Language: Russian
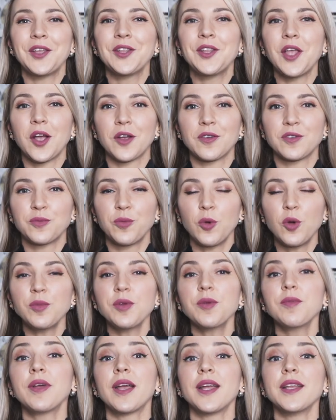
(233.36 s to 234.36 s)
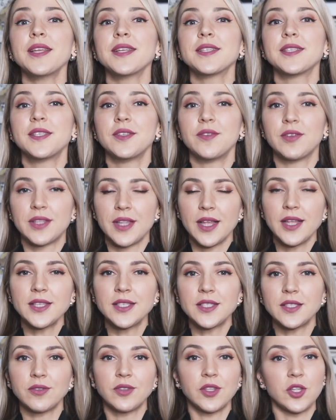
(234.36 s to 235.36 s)
Итак, вспомним конец
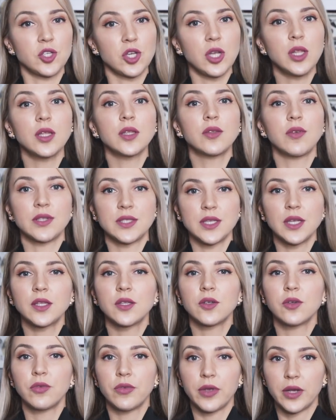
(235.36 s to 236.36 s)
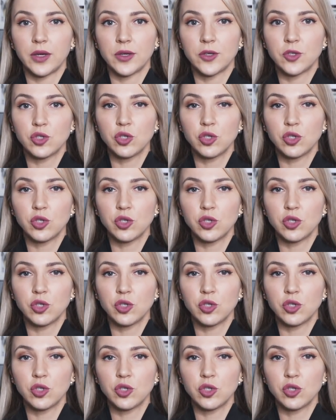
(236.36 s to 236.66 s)
19-го, начало 20 века.